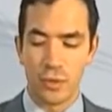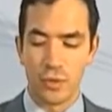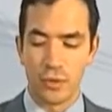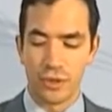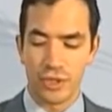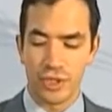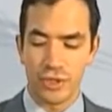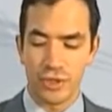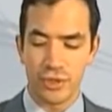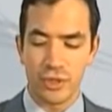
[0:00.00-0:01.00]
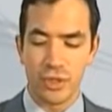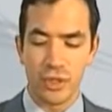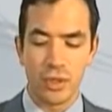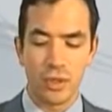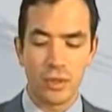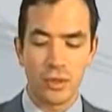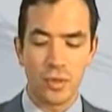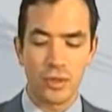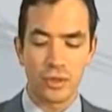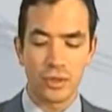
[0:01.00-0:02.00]
un 232 y un
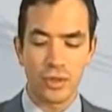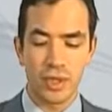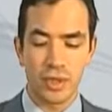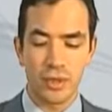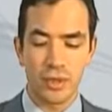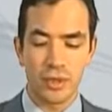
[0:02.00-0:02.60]
485.